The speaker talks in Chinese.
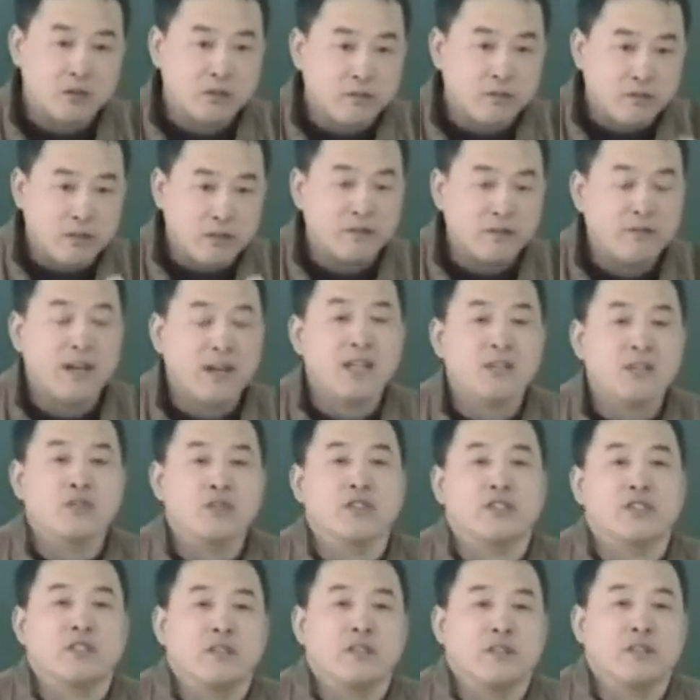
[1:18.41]
中风发
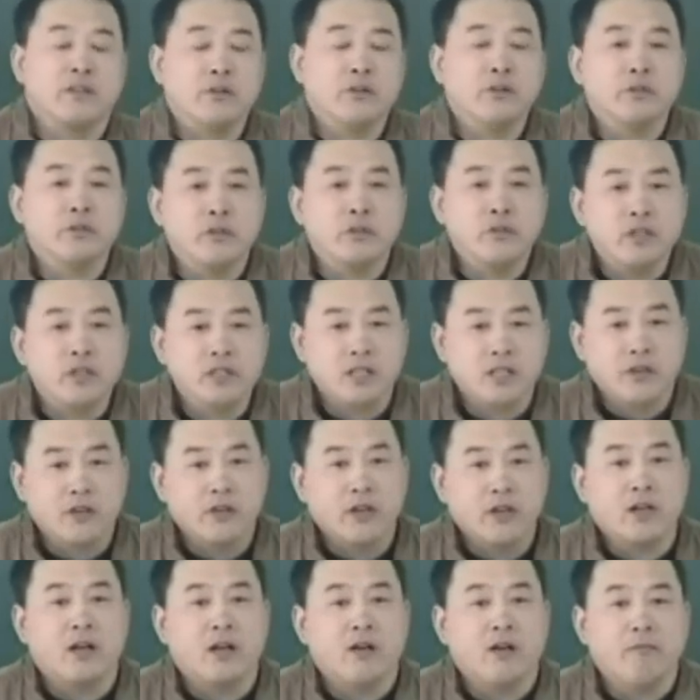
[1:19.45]
作期，用的越早
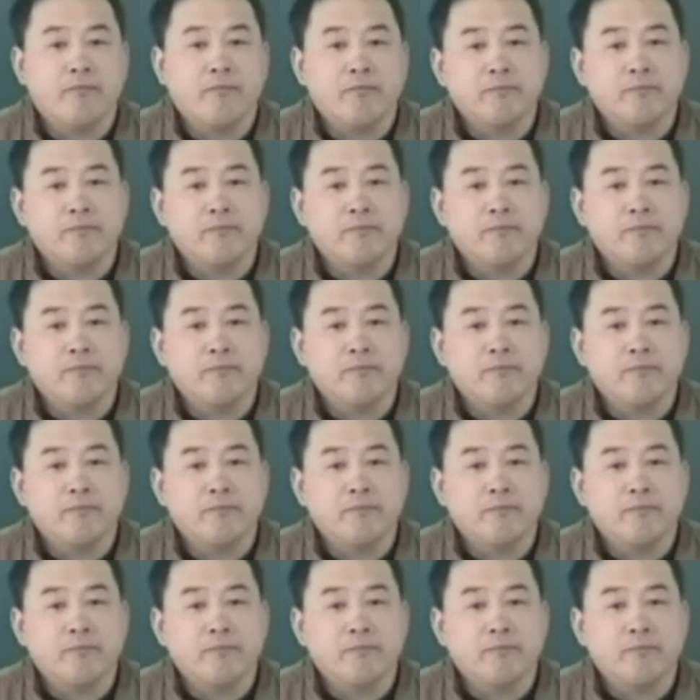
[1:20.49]
越好。